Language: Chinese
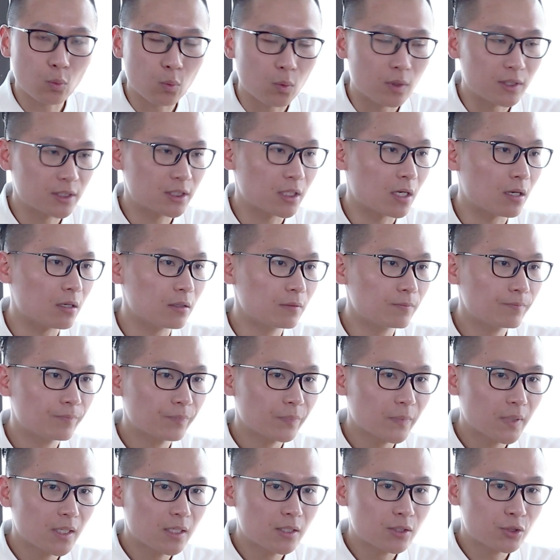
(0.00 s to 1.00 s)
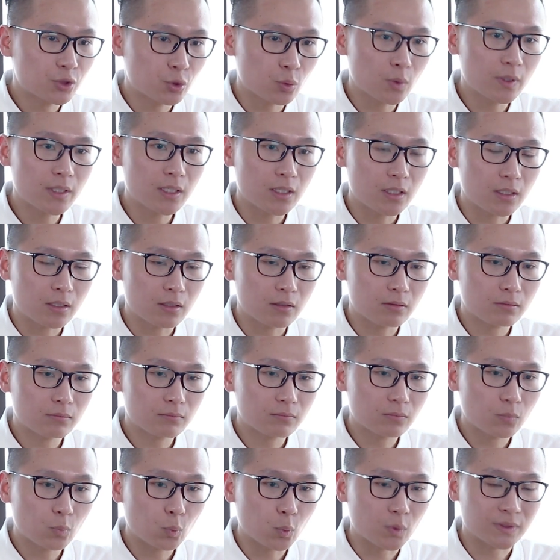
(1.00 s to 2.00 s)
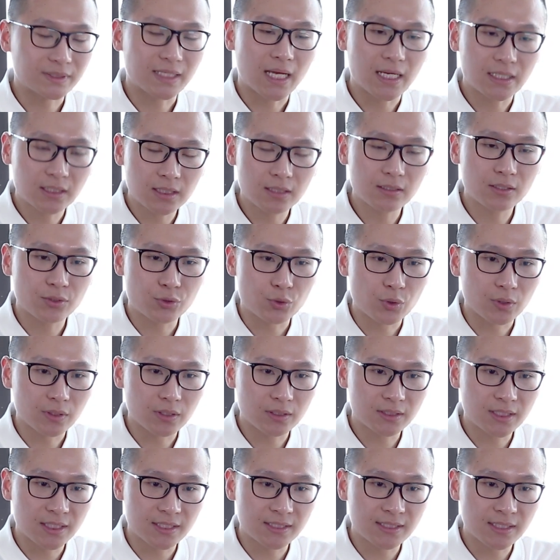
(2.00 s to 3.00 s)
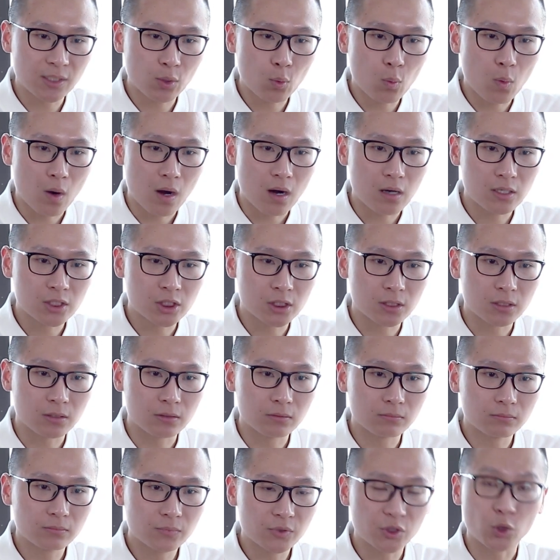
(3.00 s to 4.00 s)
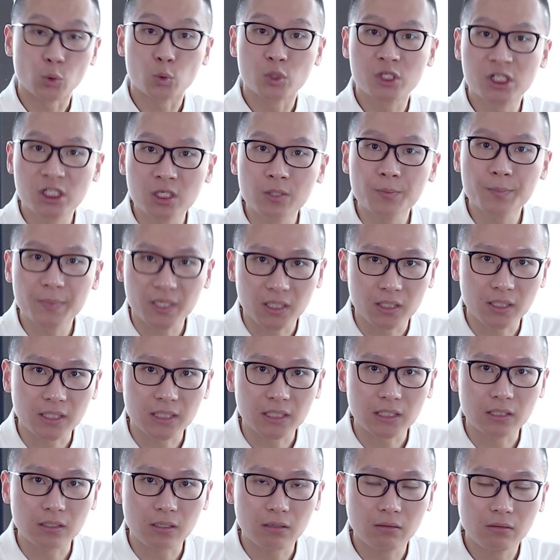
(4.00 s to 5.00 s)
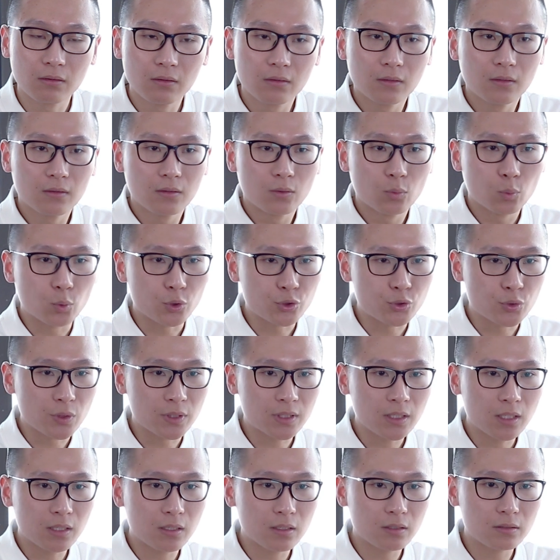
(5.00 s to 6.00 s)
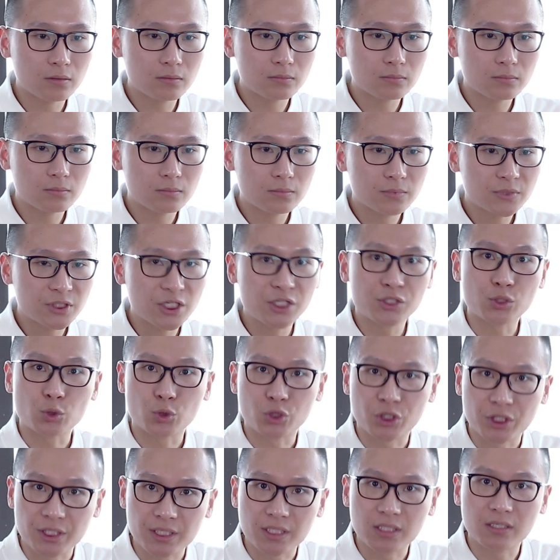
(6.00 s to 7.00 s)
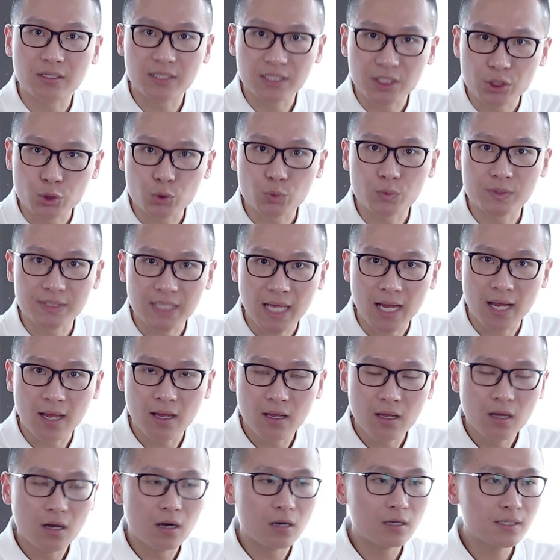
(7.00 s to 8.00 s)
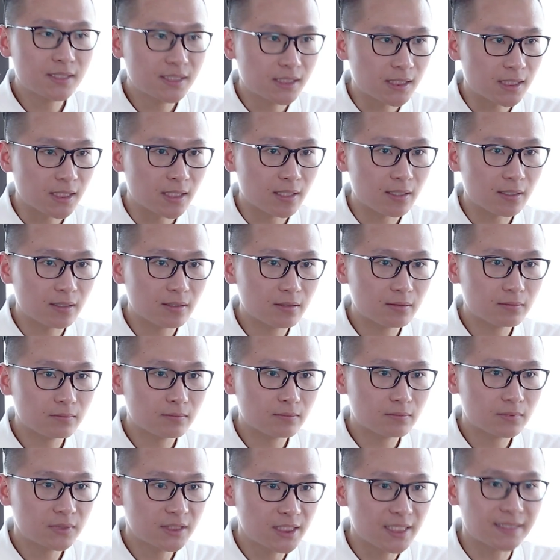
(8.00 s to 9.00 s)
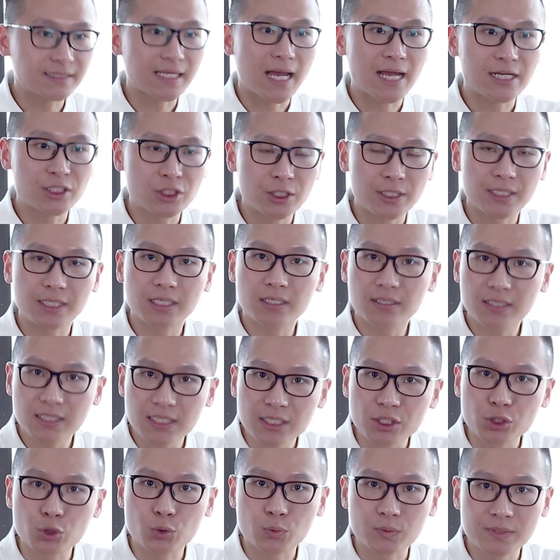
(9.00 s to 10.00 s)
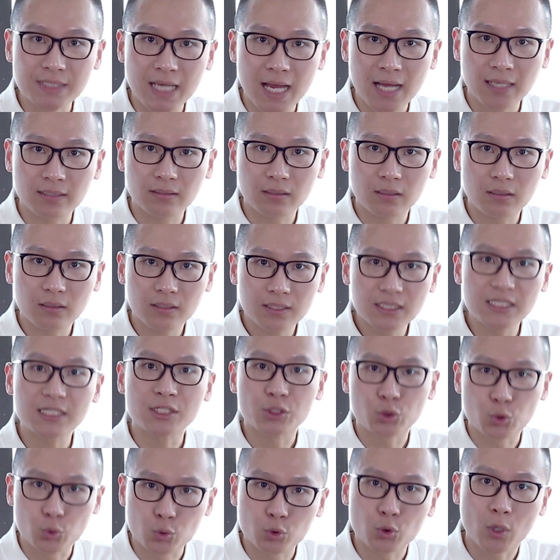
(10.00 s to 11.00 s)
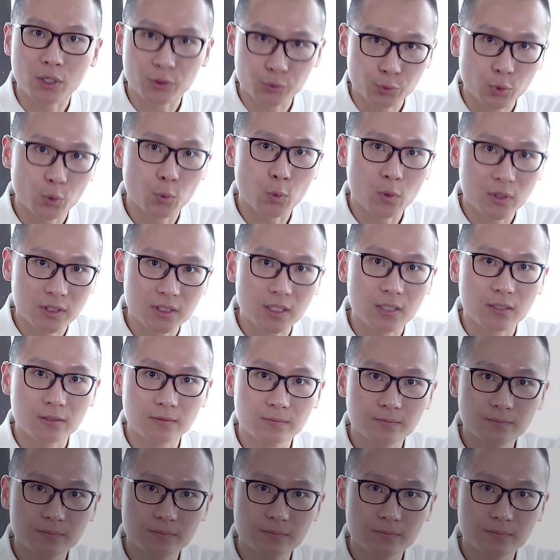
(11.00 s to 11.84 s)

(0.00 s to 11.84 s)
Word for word: 过程，所以。我才真的觉得这些画是有生命力的，我觉得这就是一个艺术家，而且这才是一个艺术家的艺术创作过程。